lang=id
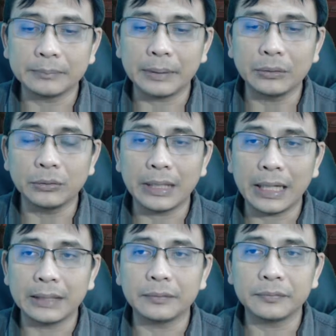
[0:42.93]

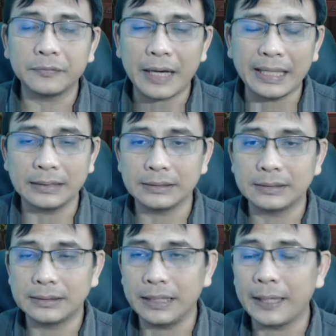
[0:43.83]
penggunaan files
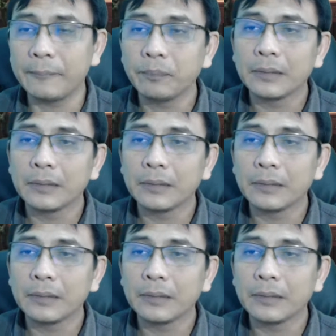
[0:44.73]
ya.